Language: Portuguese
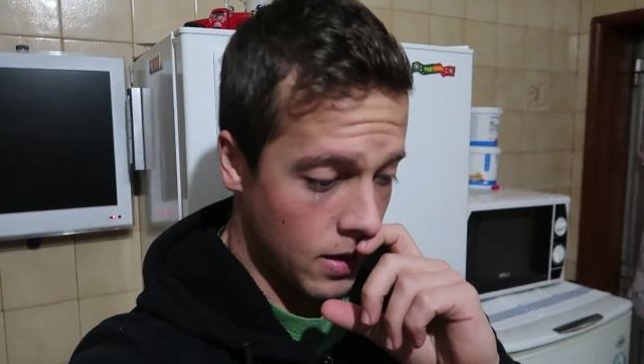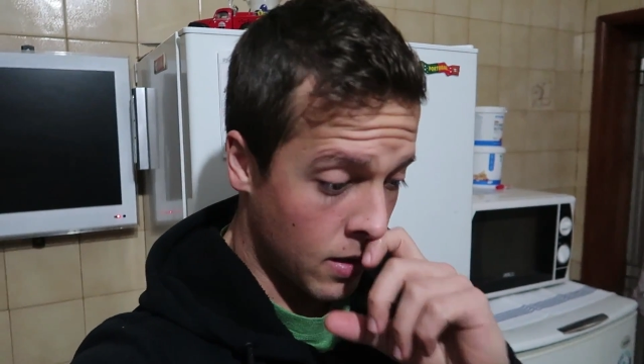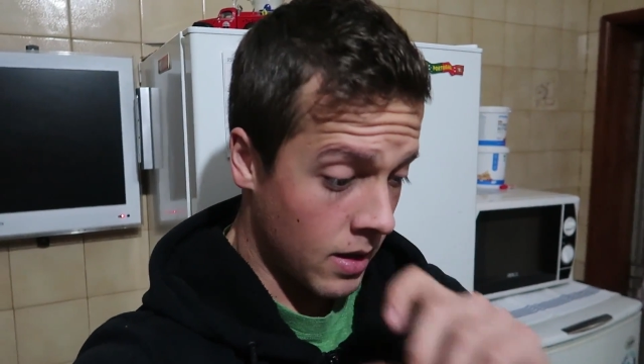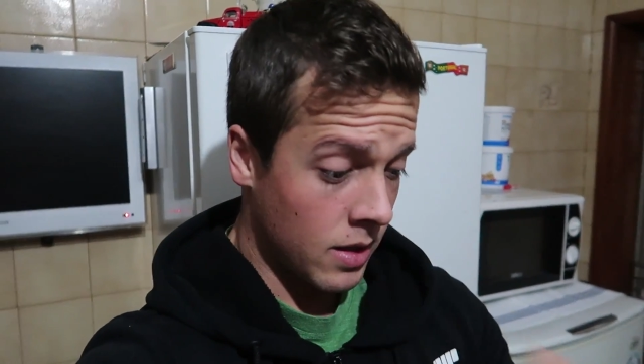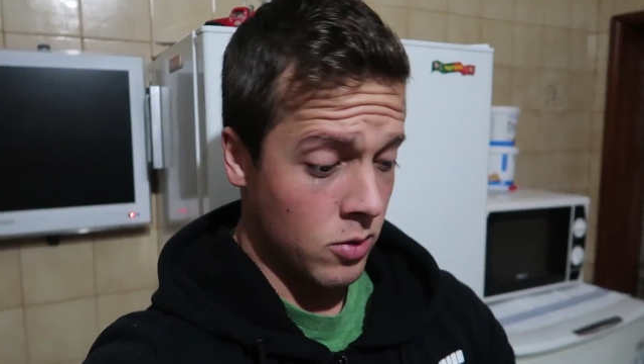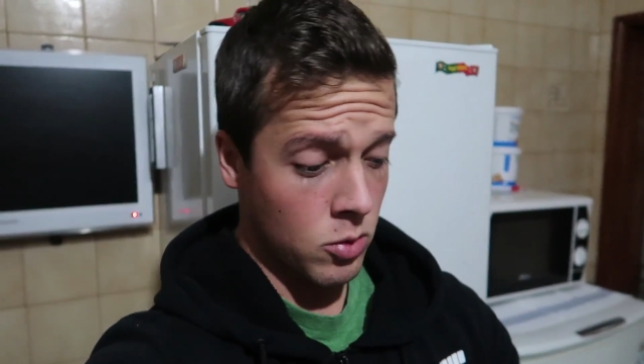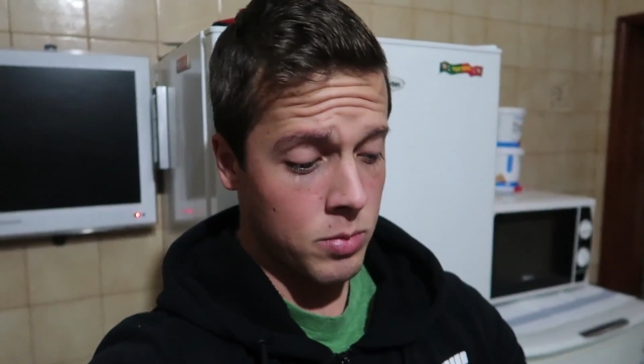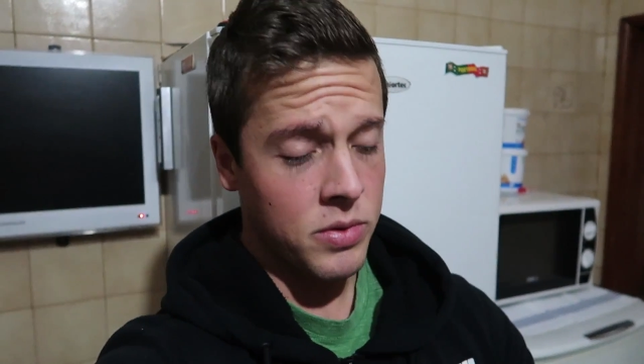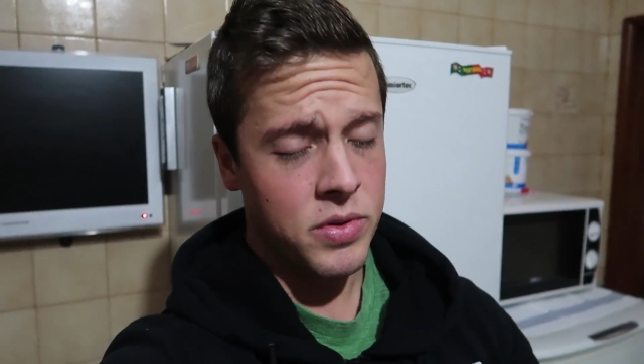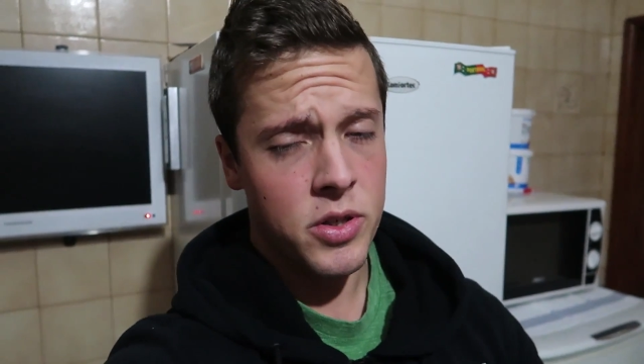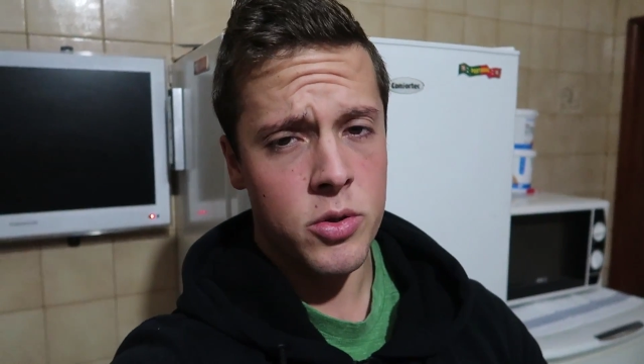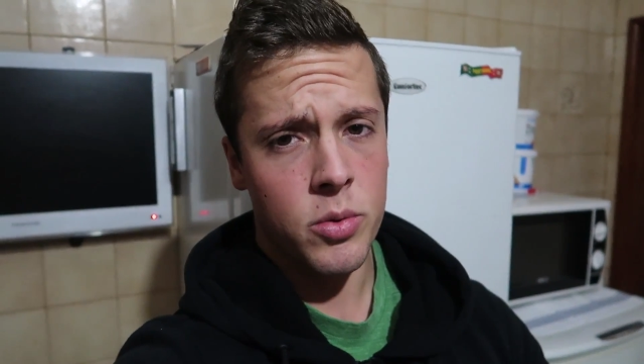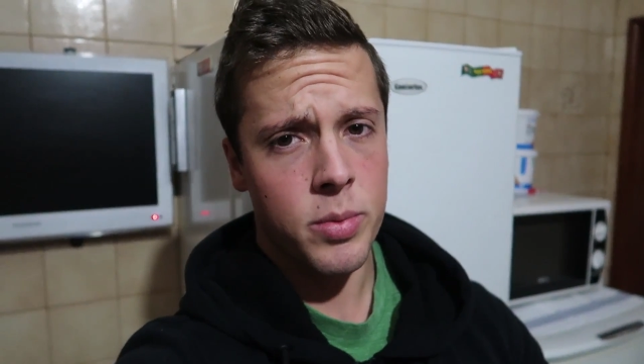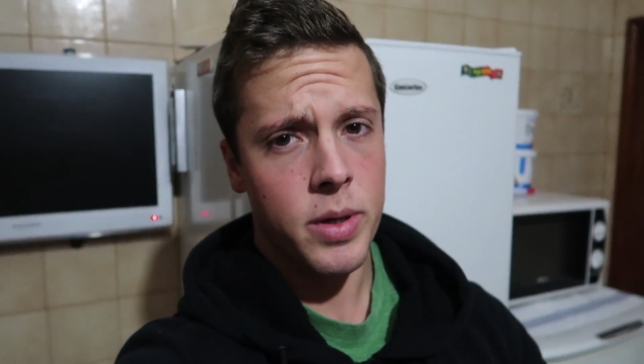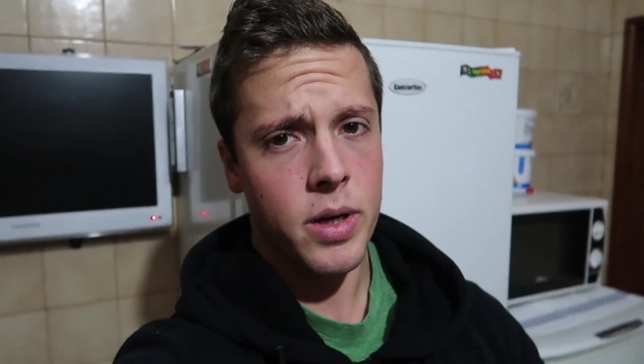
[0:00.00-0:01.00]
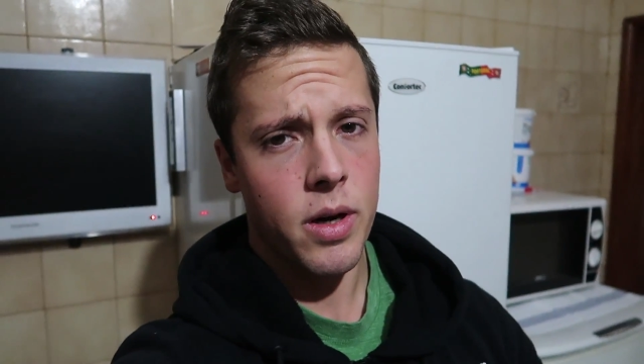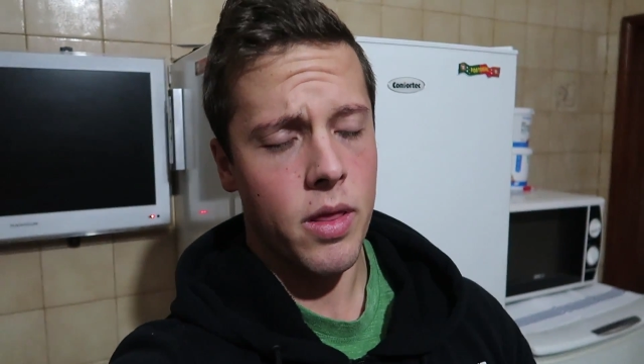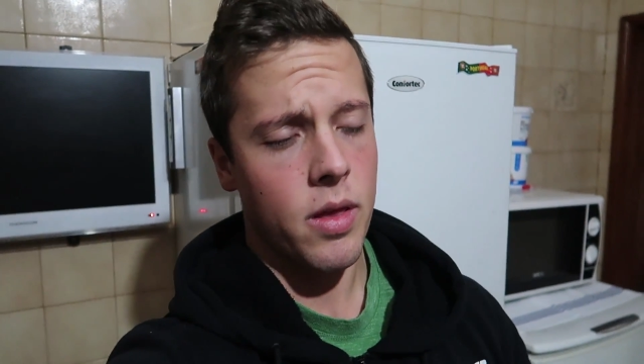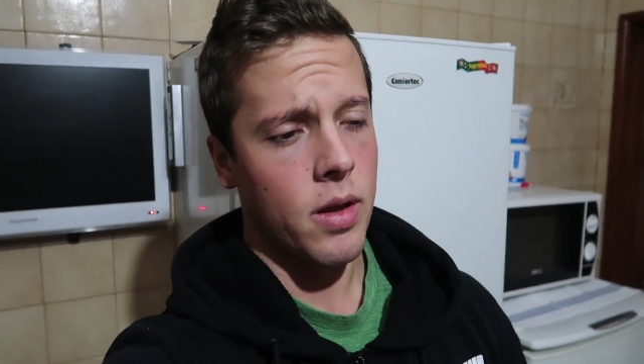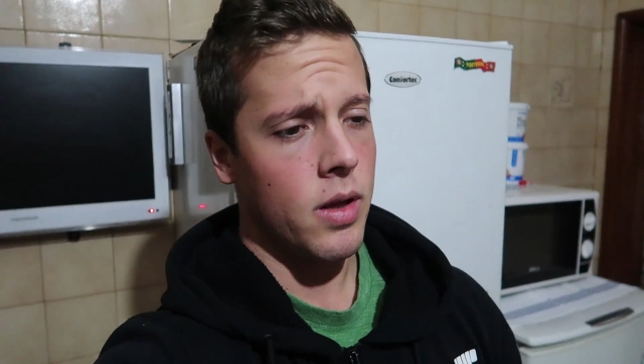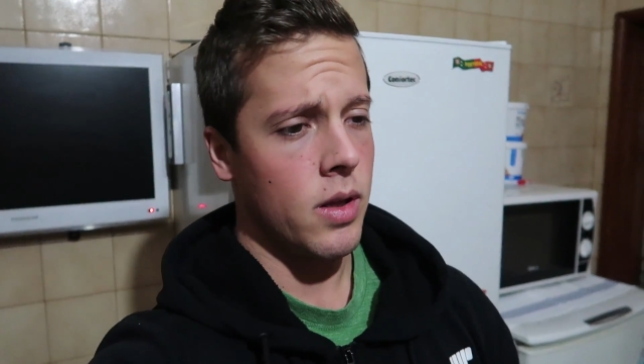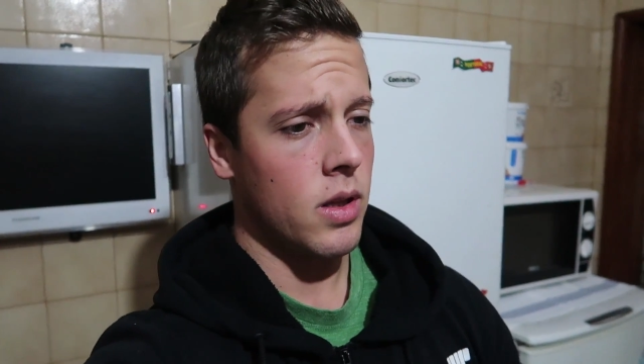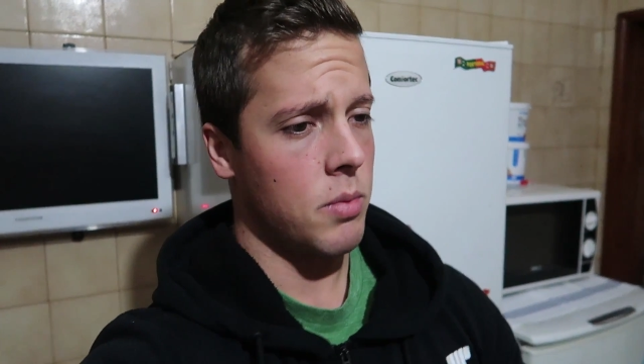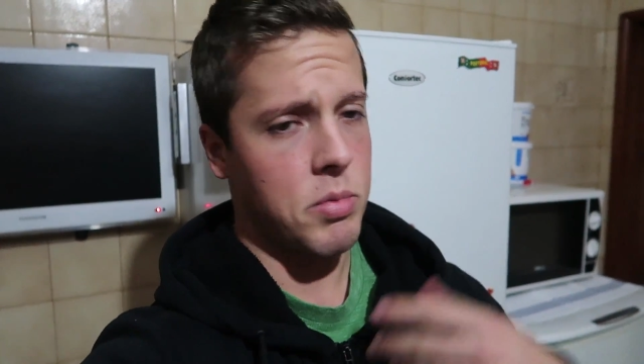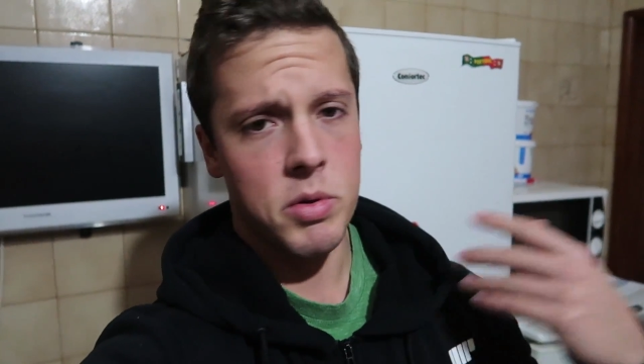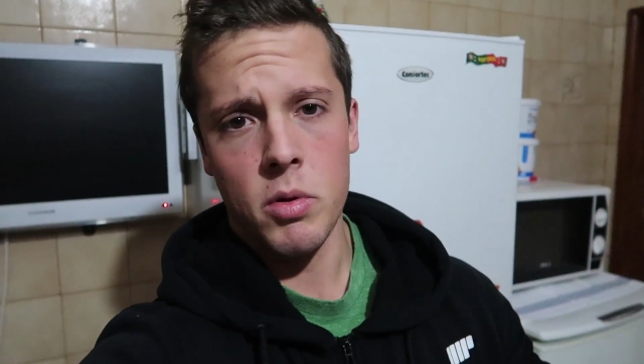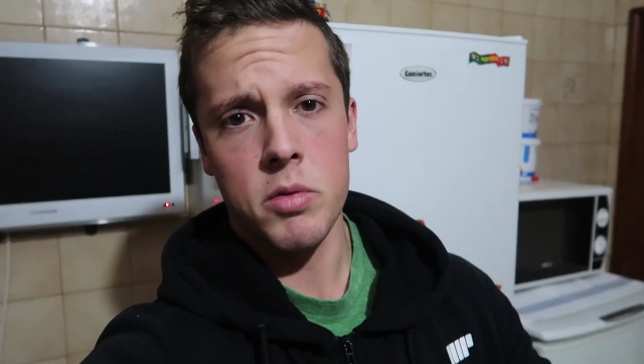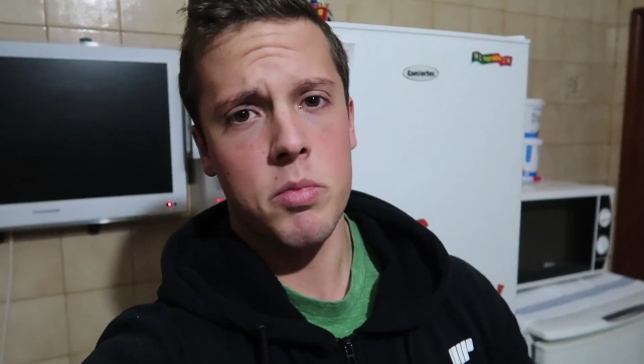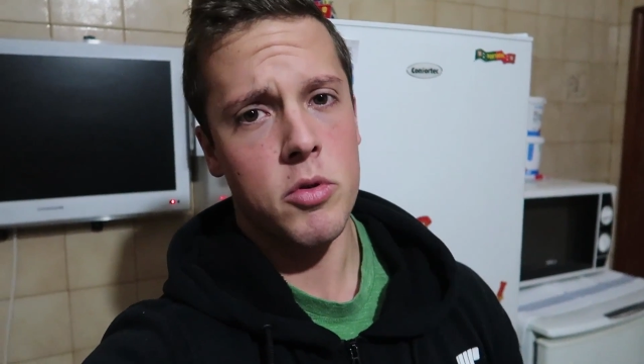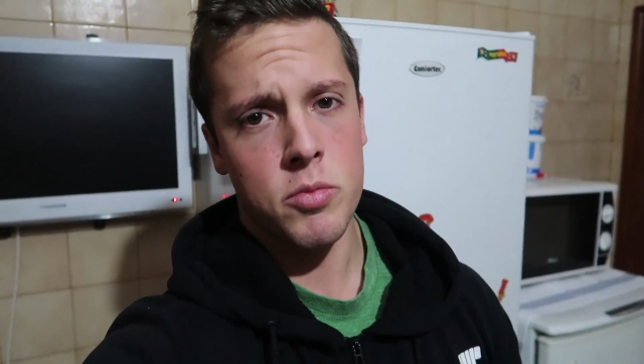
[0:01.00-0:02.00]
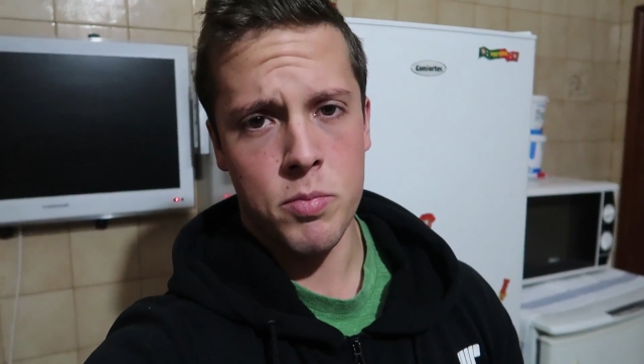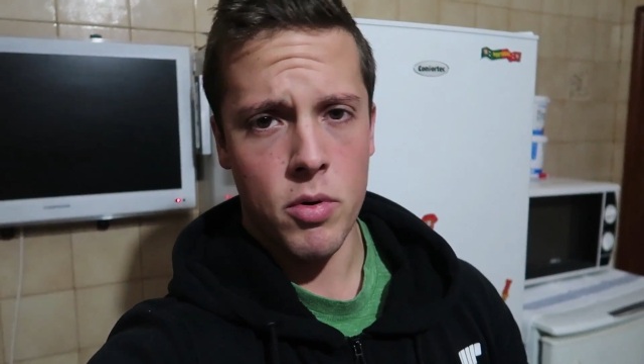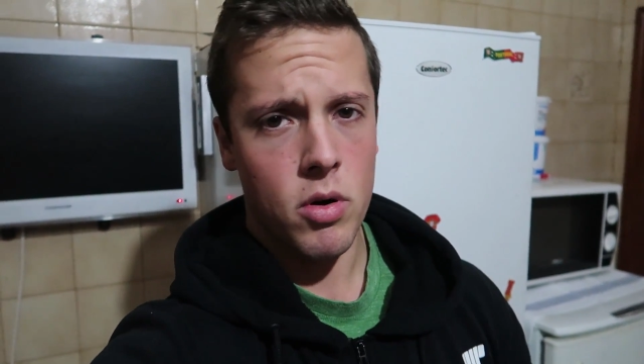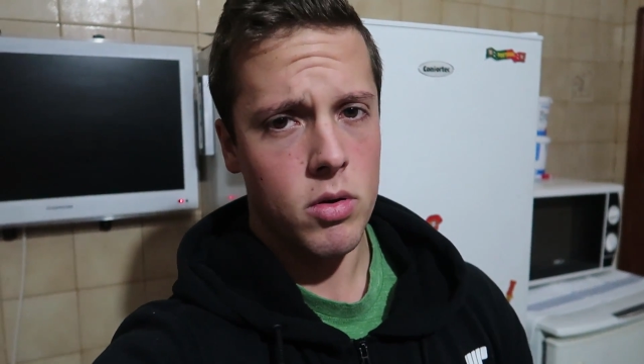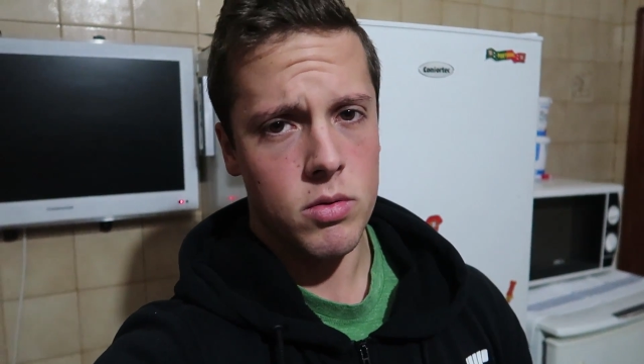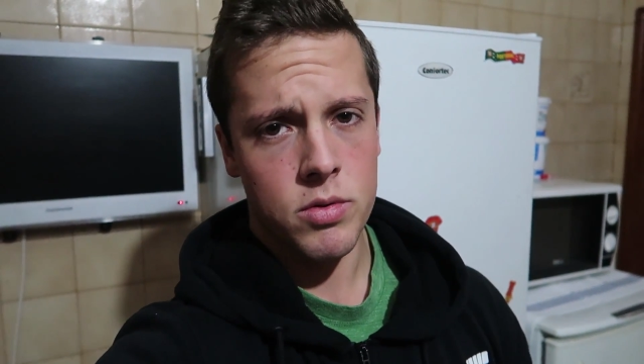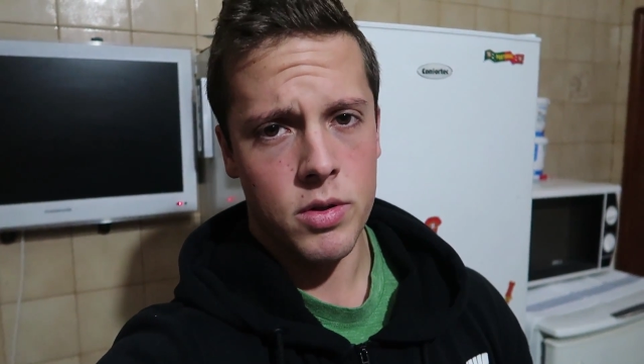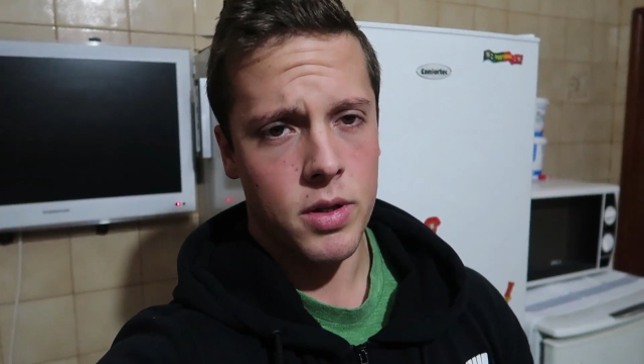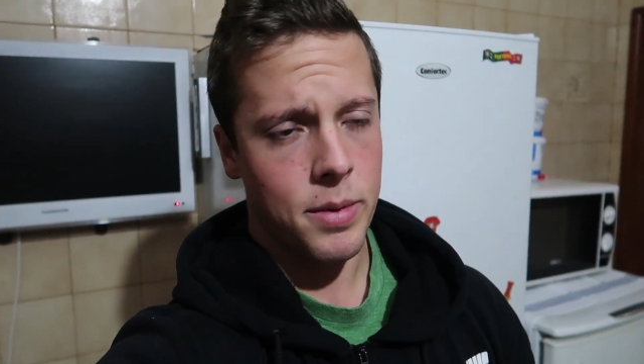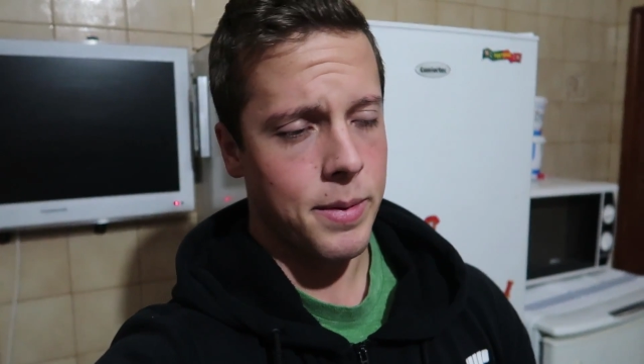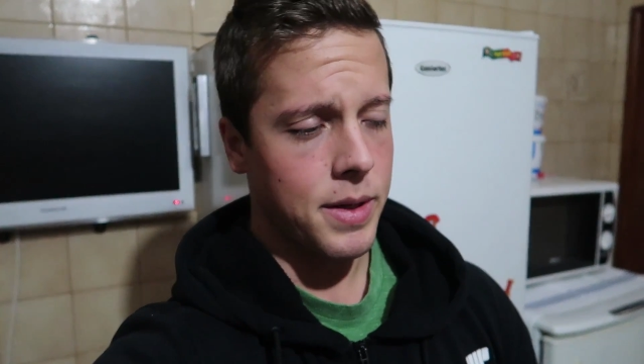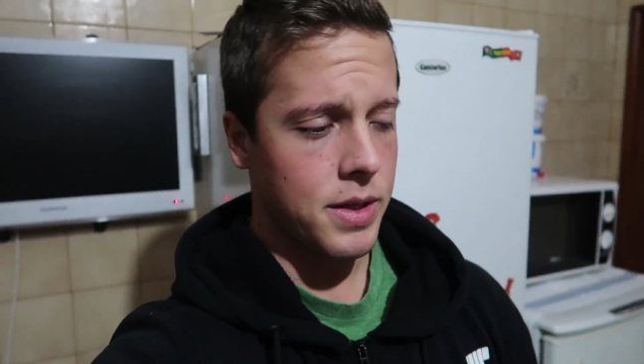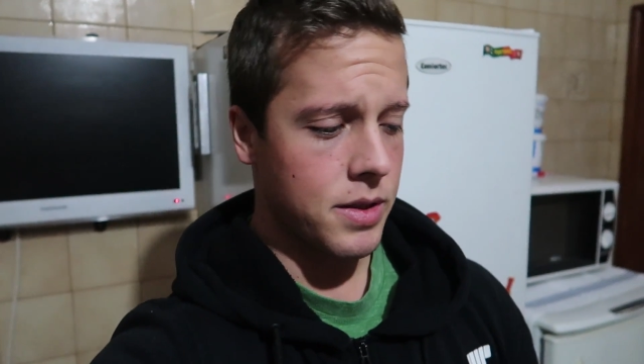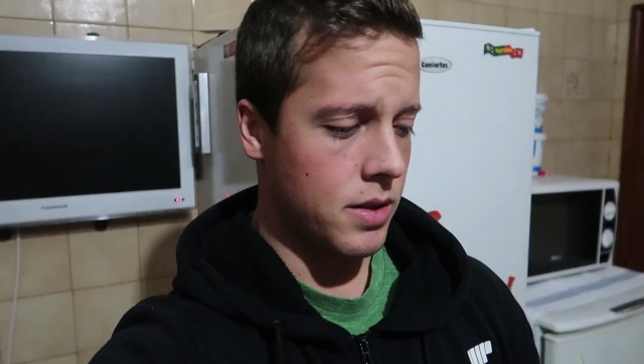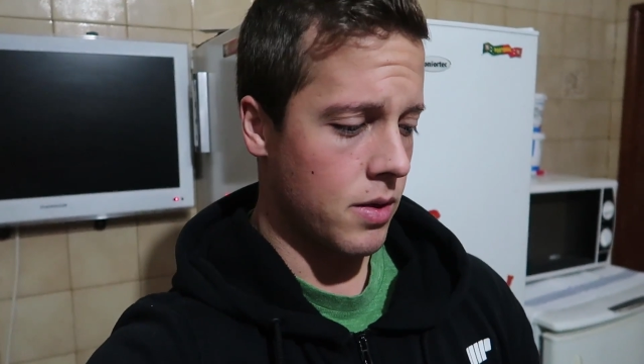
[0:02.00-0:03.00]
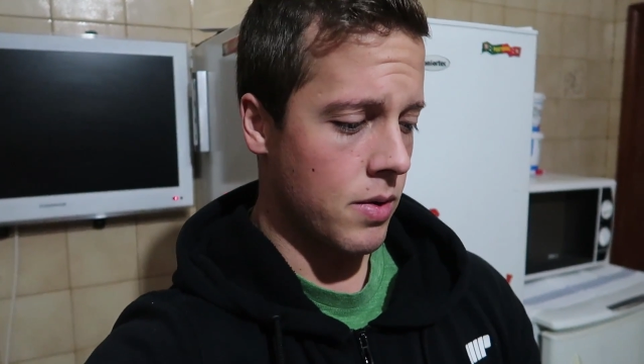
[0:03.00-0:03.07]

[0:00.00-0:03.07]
Agora ando com comer feijão verde, depois volto para os brócolos outra vez,